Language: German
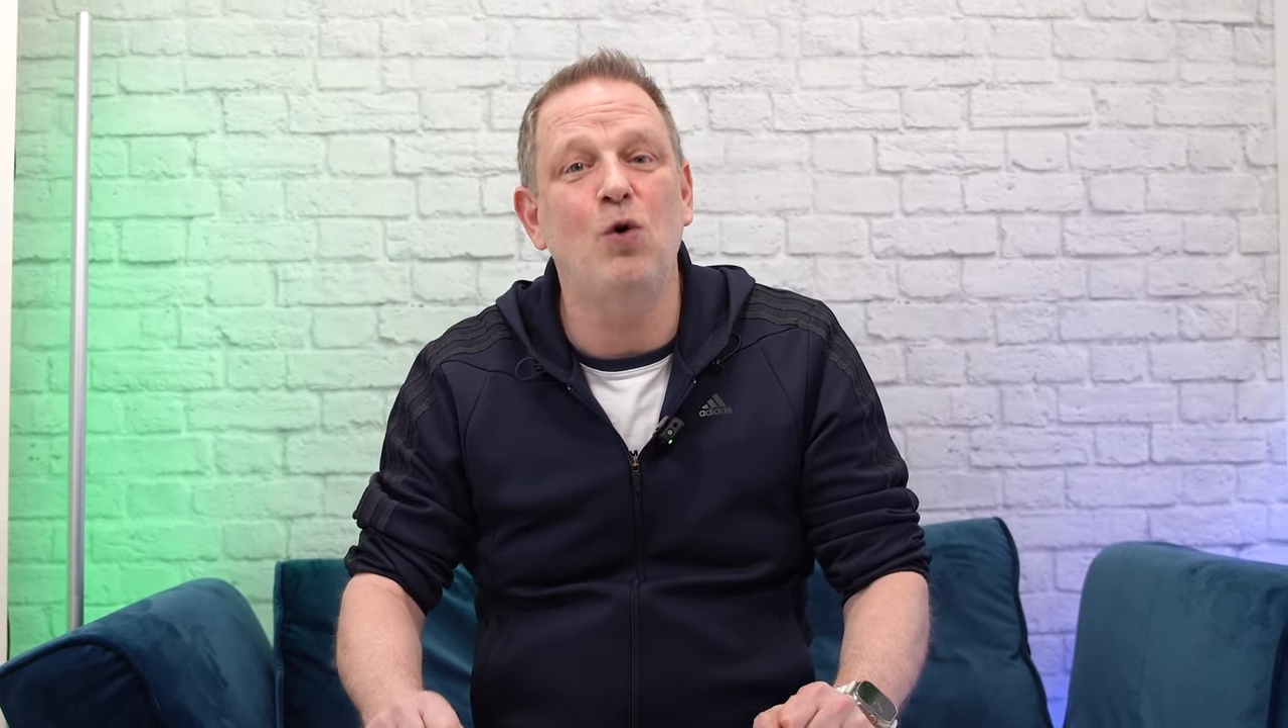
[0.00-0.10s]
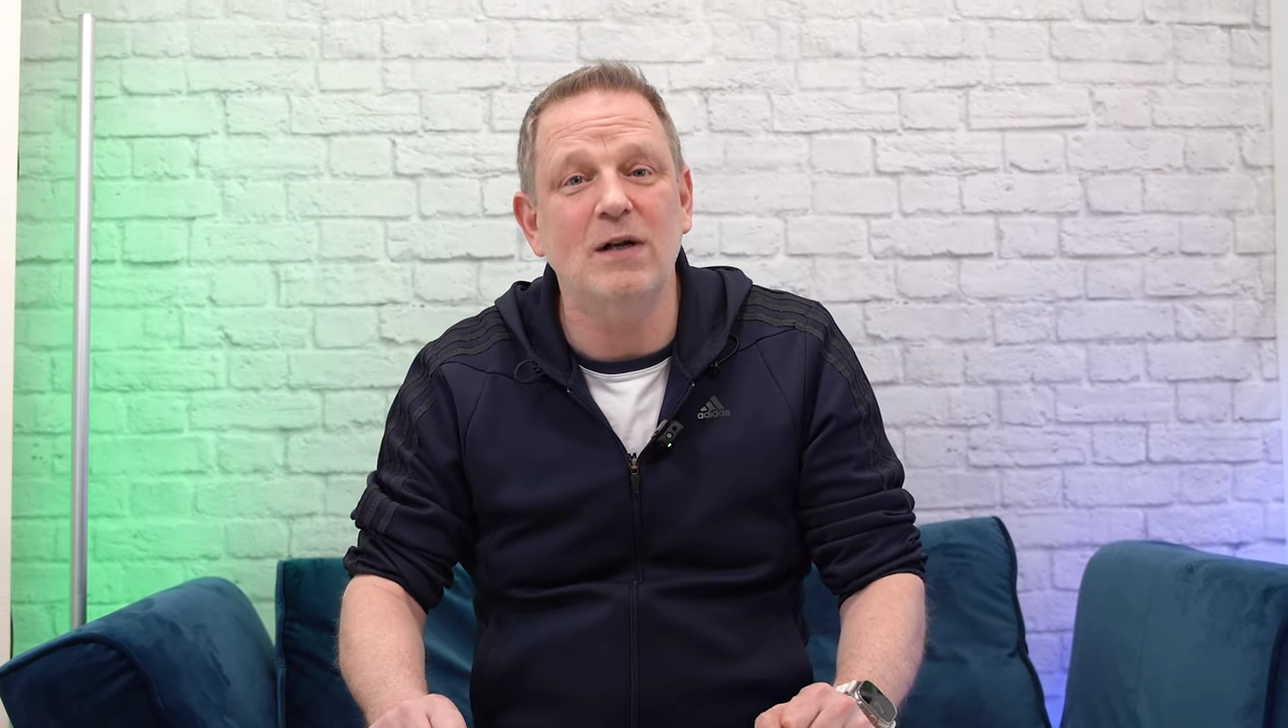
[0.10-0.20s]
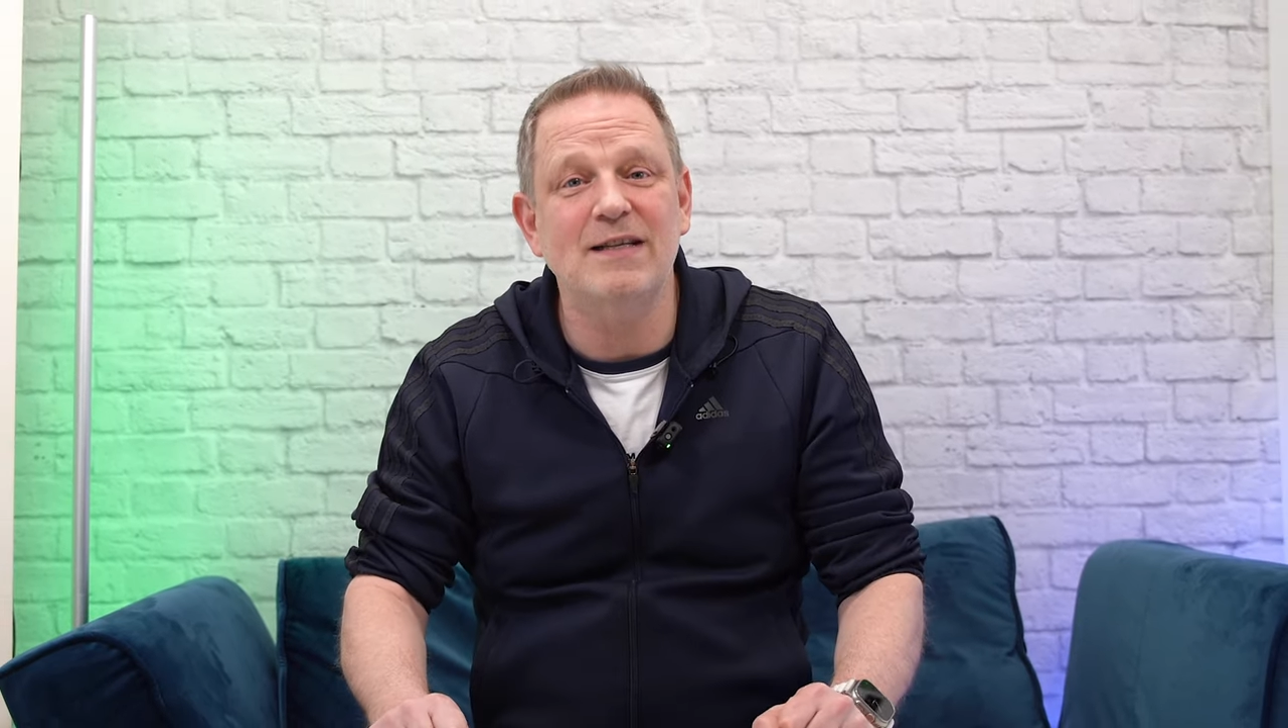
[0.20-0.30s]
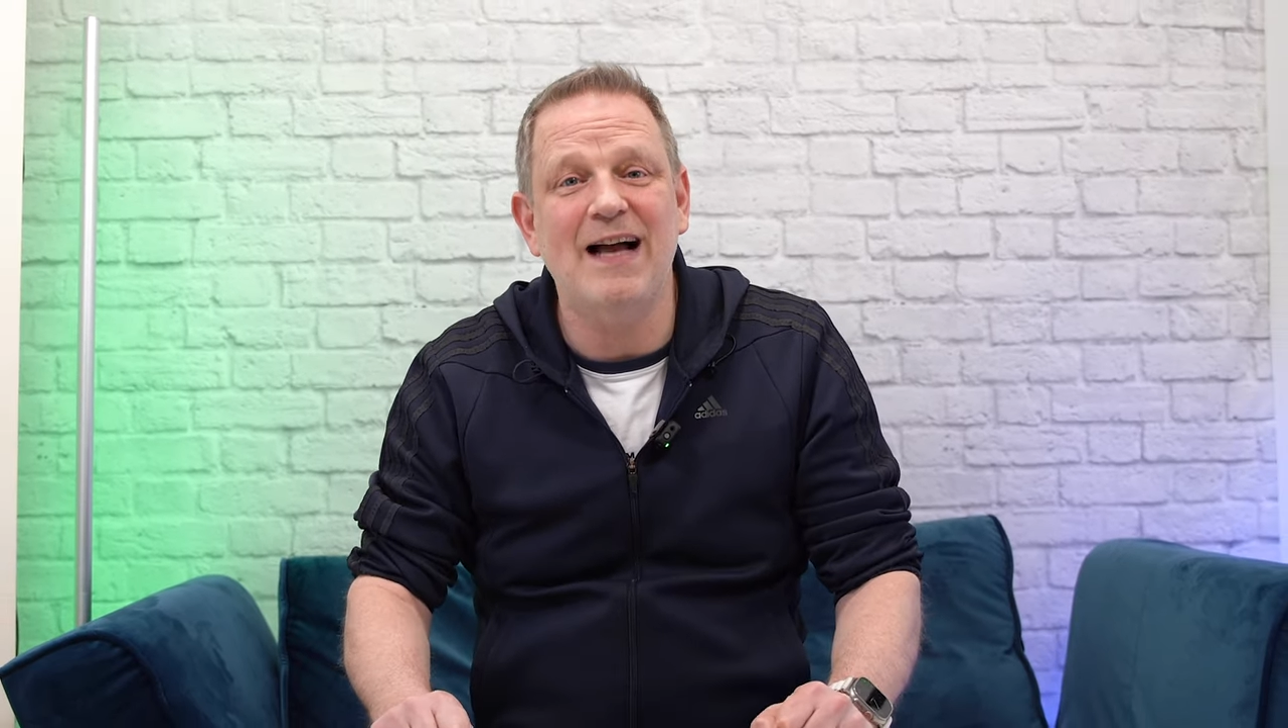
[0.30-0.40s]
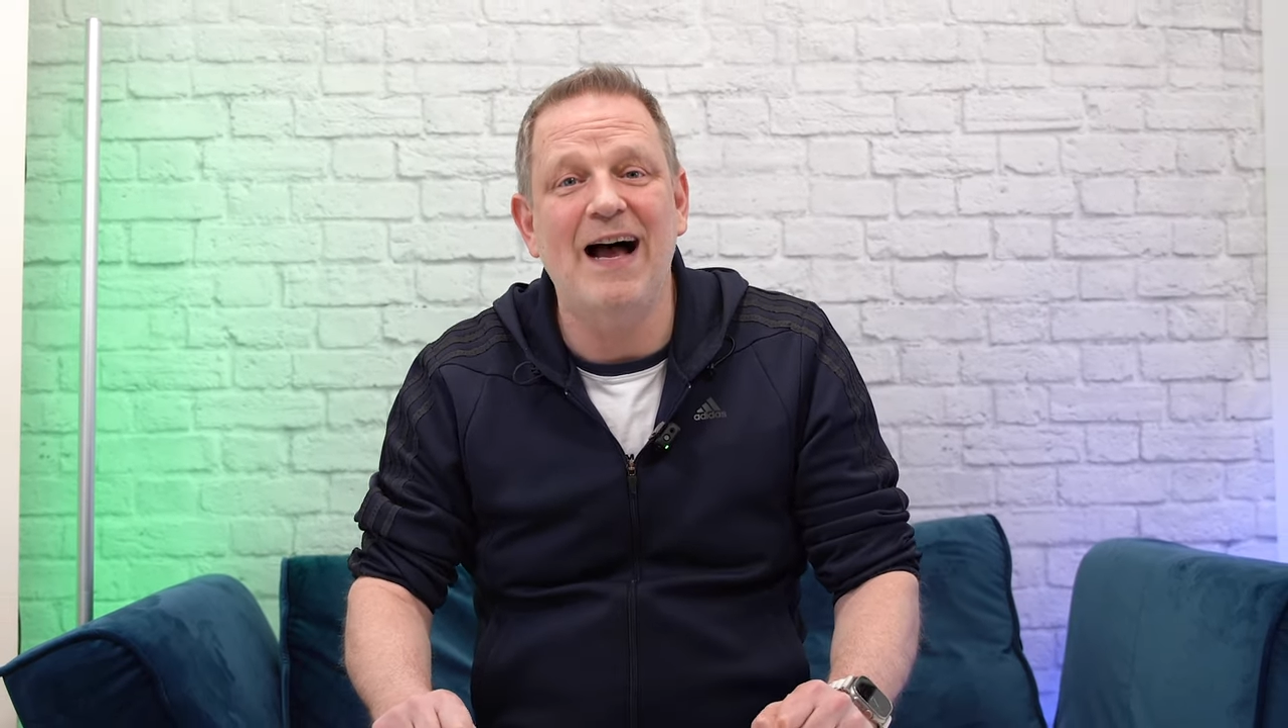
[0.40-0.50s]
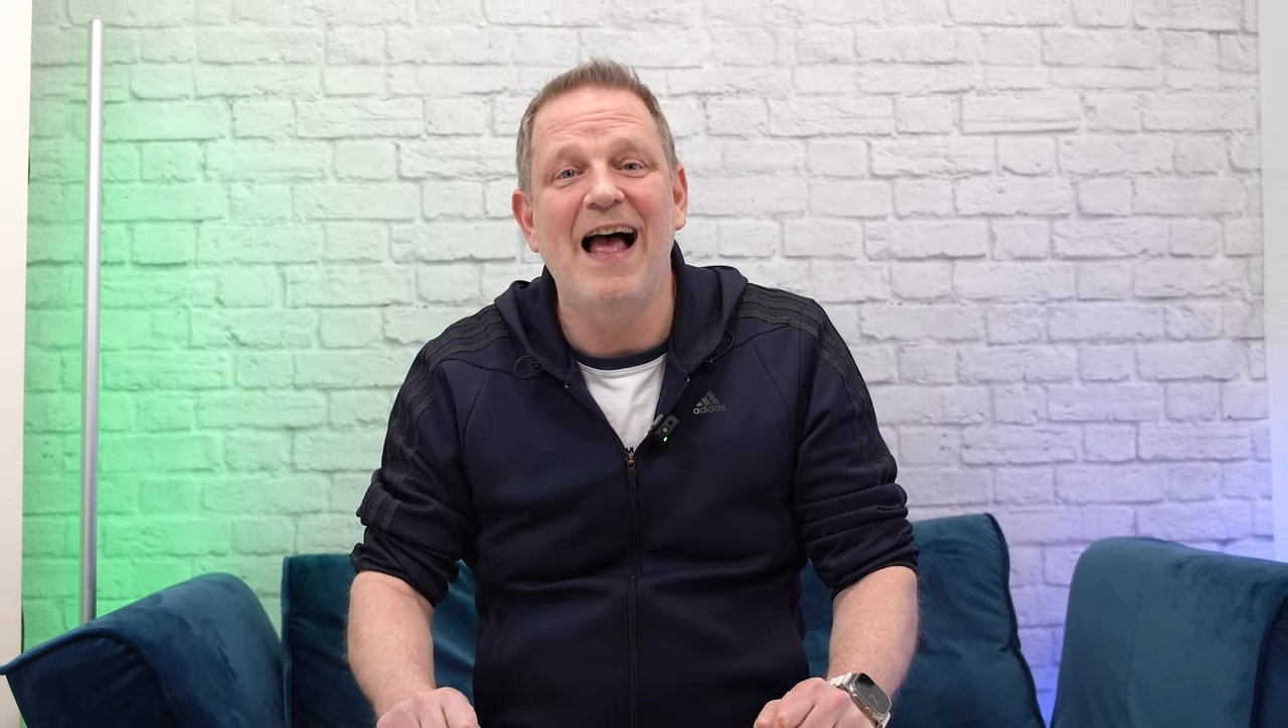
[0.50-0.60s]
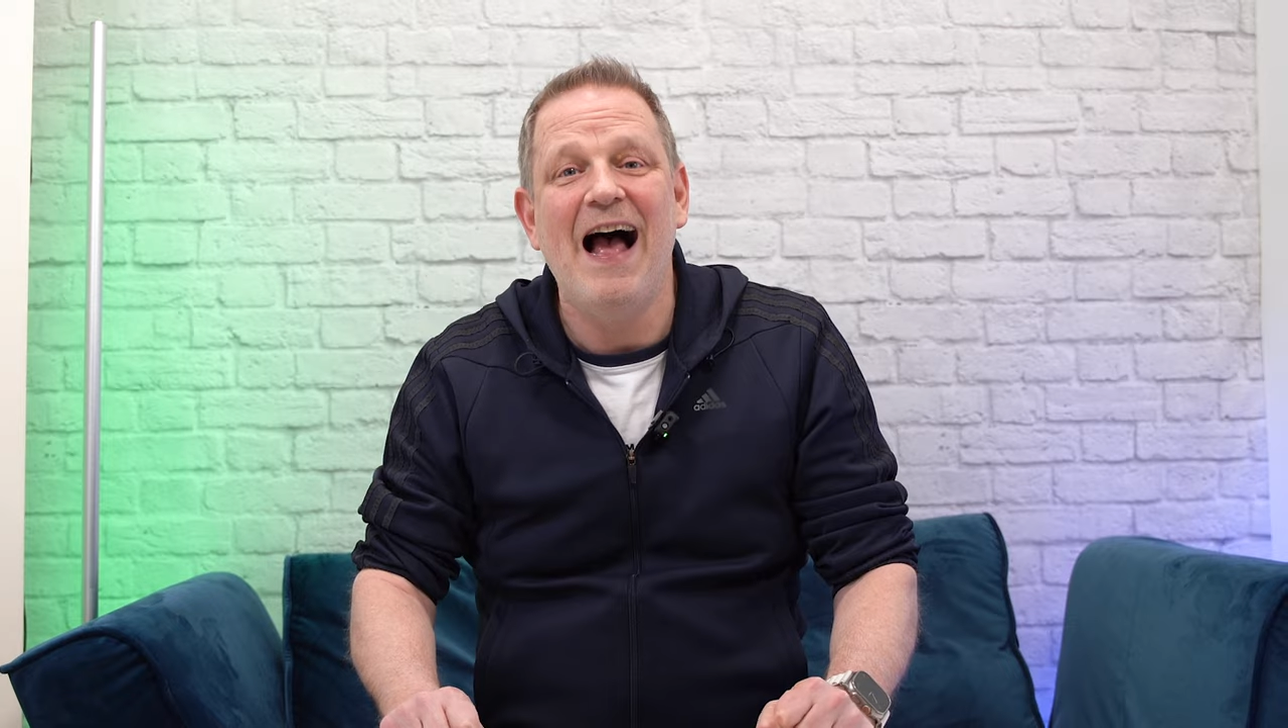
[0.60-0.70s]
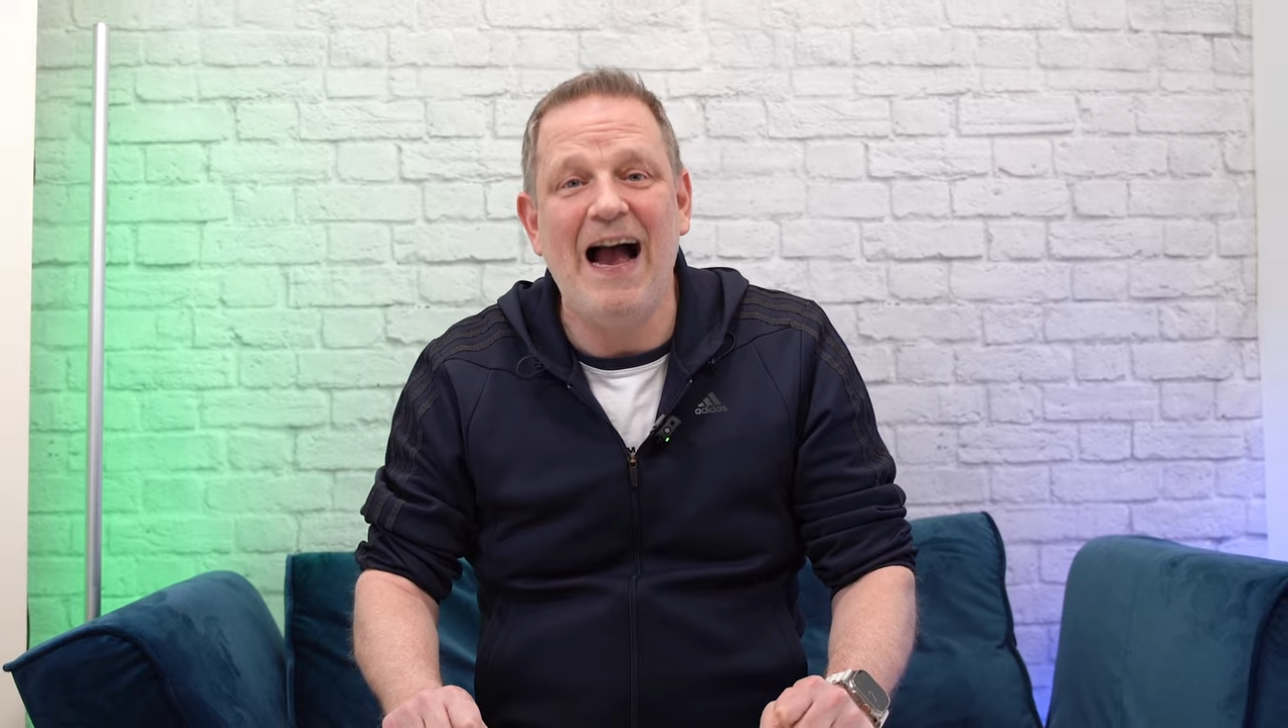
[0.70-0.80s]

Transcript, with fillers: kurzer